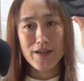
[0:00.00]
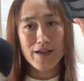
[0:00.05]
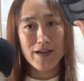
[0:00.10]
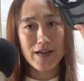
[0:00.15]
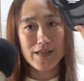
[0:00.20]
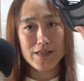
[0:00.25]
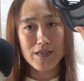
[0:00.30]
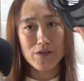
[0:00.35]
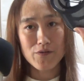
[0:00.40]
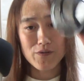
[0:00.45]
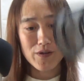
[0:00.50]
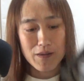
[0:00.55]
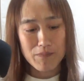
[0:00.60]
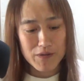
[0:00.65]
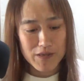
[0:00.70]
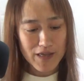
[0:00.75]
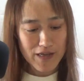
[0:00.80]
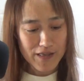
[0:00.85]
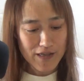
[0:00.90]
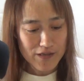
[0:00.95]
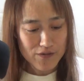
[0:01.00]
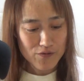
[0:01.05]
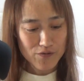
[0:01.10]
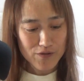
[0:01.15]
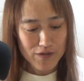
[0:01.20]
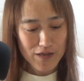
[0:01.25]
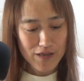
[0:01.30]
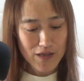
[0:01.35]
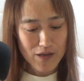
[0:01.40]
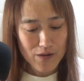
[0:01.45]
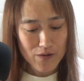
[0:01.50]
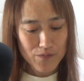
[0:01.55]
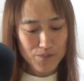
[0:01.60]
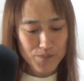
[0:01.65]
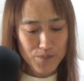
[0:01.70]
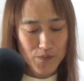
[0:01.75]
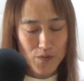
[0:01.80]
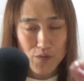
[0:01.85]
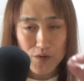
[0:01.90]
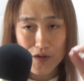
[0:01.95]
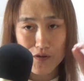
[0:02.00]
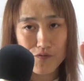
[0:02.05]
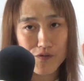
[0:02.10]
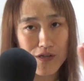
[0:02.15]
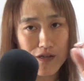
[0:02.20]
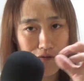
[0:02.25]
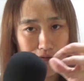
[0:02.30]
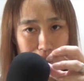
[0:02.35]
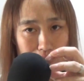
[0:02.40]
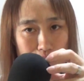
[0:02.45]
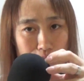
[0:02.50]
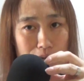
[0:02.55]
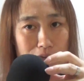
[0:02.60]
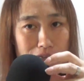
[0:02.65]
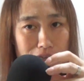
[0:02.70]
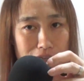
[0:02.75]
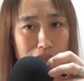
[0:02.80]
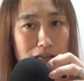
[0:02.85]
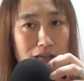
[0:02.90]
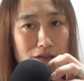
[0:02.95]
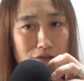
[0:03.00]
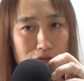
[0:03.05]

風よけみたいなやつをつけてこれでくちゃくちゃ止まったらいいねんけ